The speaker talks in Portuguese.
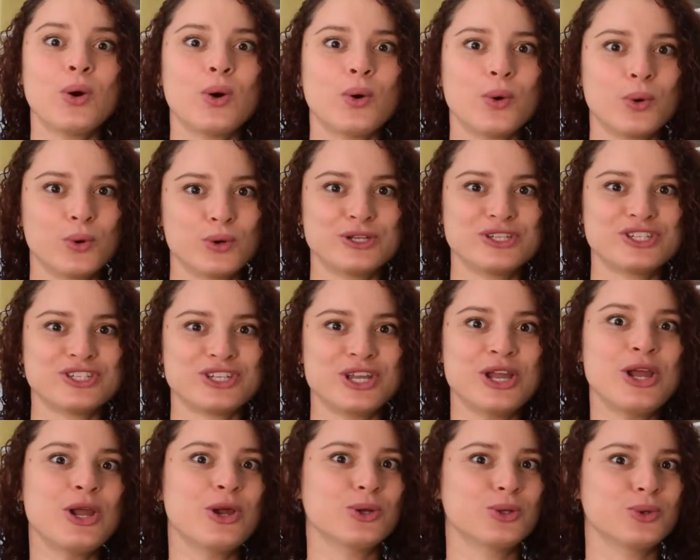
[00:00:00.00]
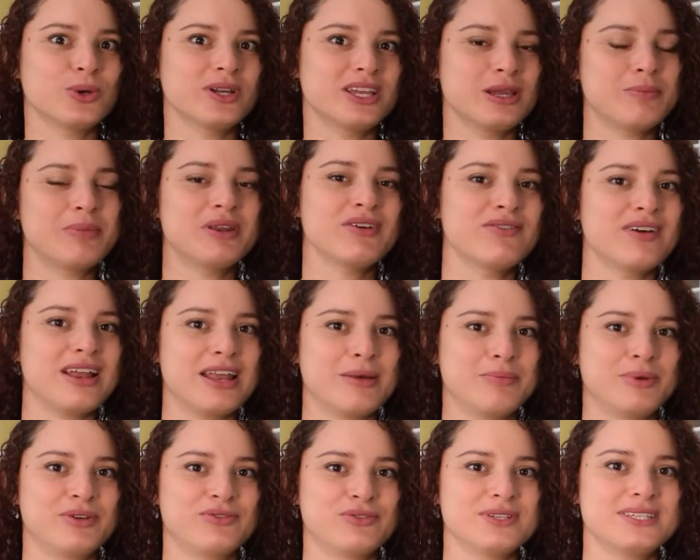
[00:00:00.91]
Hoje eu tô aqui para falar
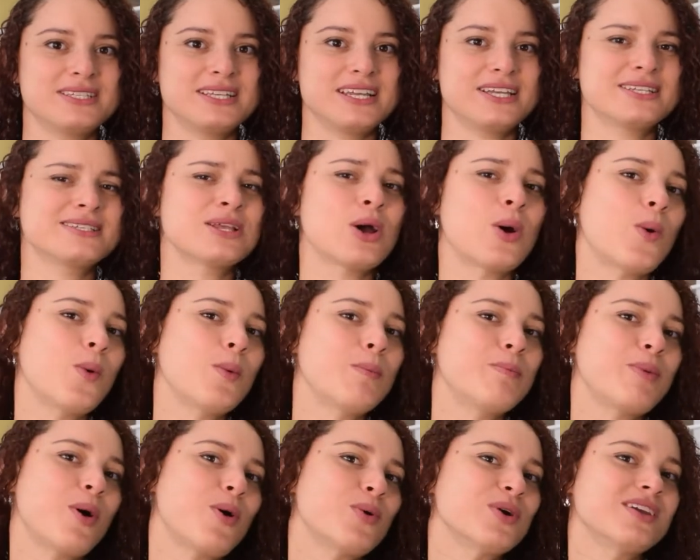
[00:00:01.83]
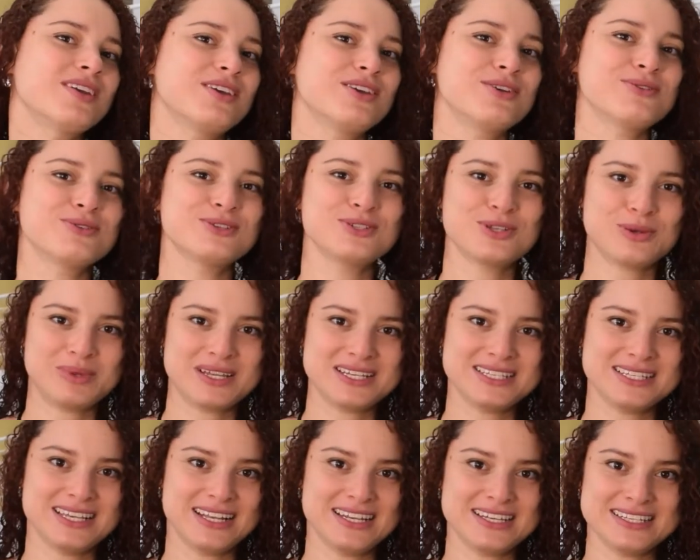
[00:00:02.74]
para vocês um pouquinho sobre a
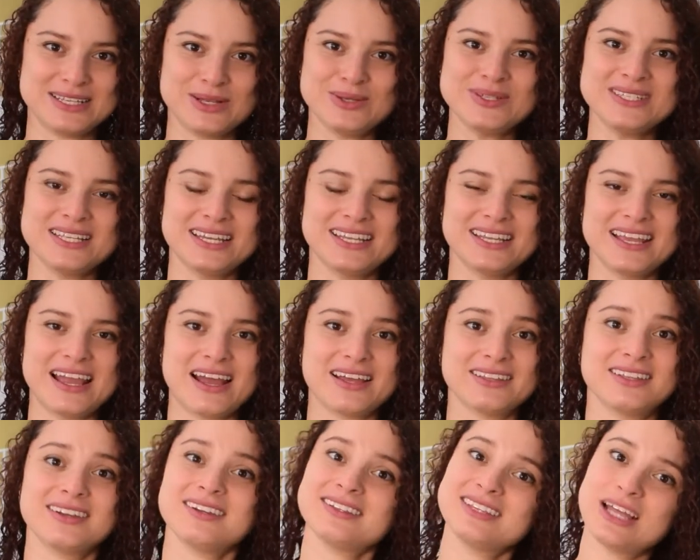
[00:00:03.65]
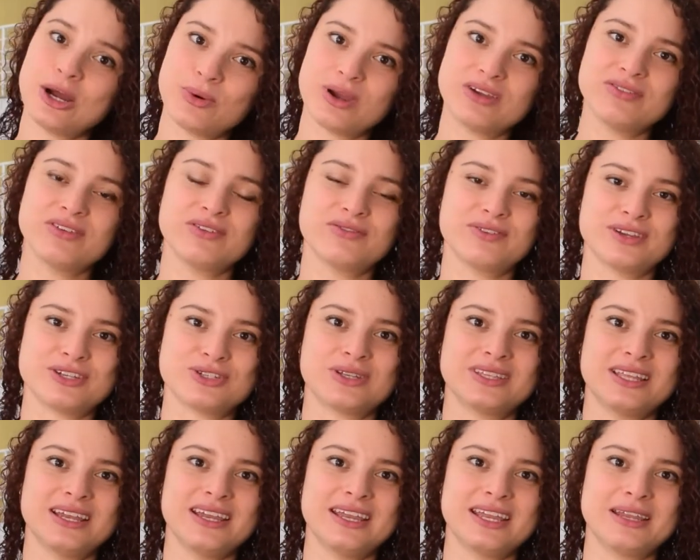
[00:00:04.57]
seleção seriada da
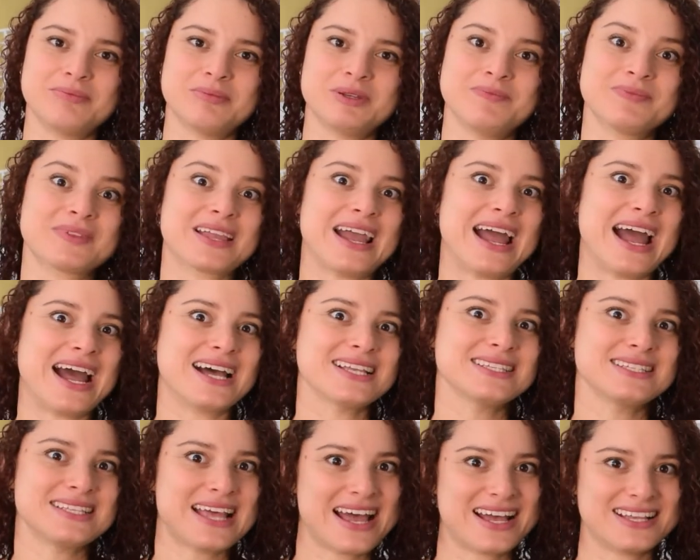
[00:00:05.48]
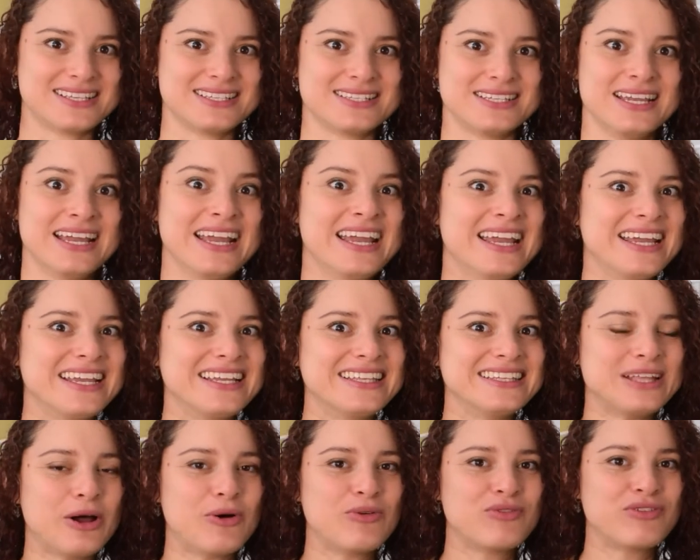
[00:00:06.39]
UFVJM, a SASE.
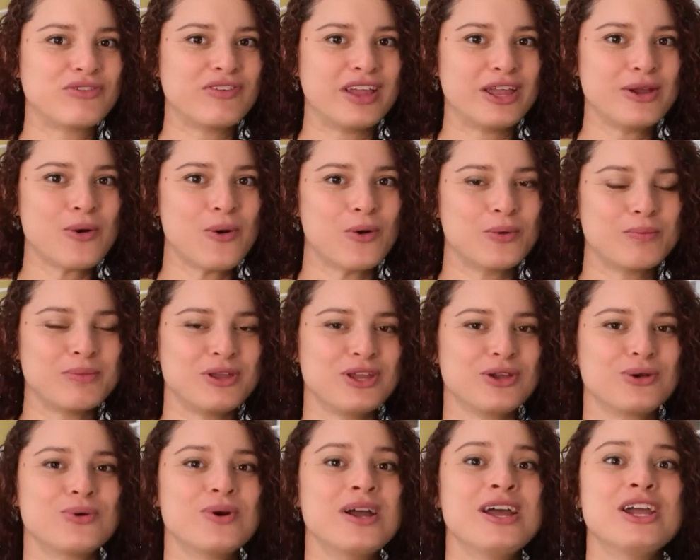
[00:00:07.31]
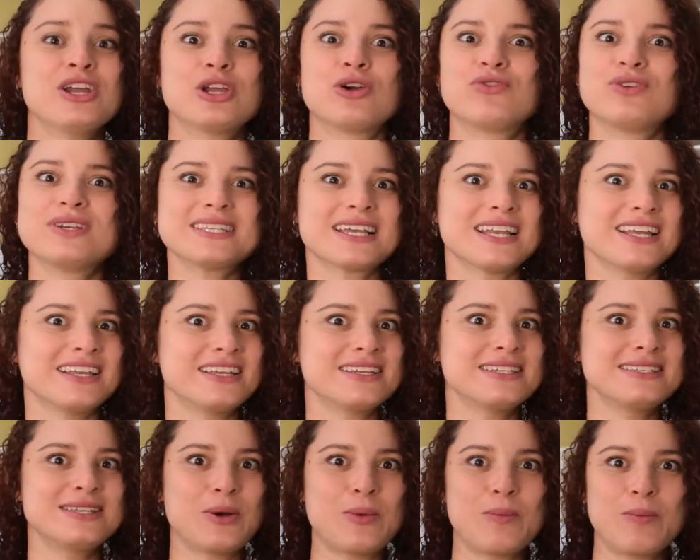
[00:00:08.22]
Então vem comigo que eu vou
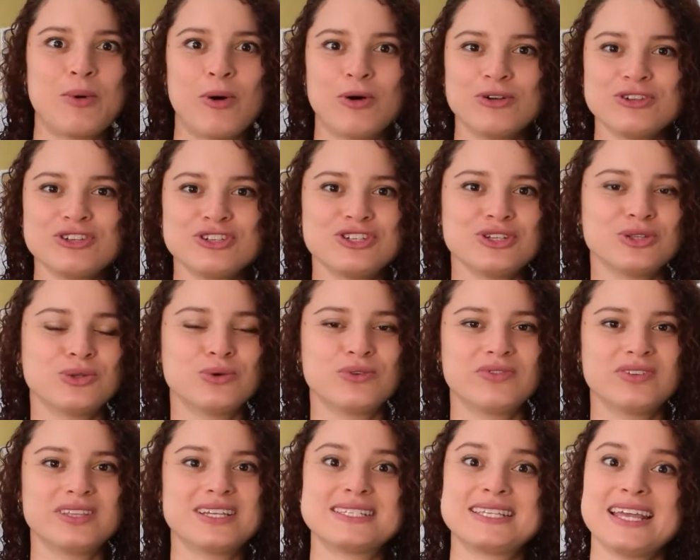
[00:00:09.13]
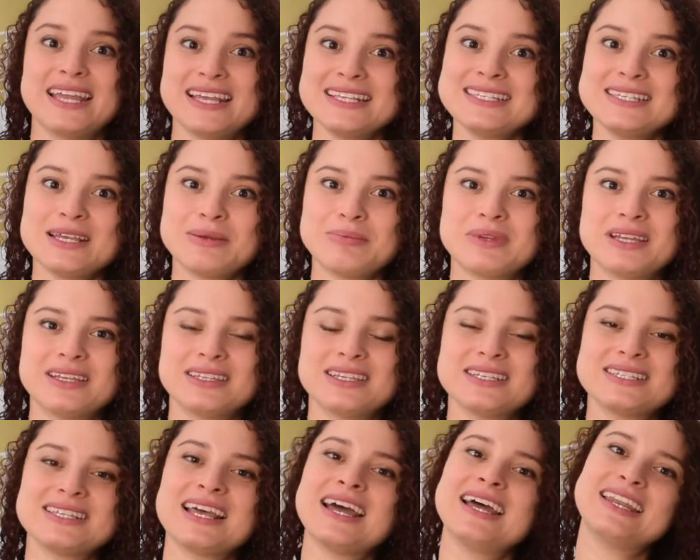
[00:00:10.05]
esclarecer um monte de dúvidas
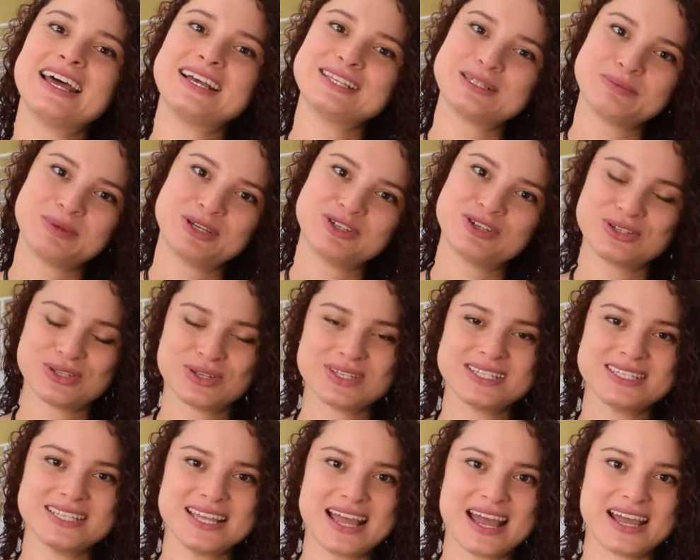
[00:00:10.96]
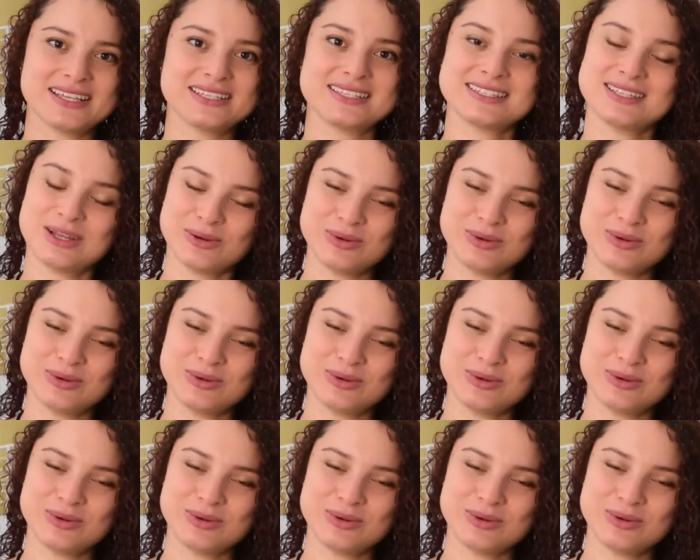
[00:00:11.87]
recebidas nas mídias sociais da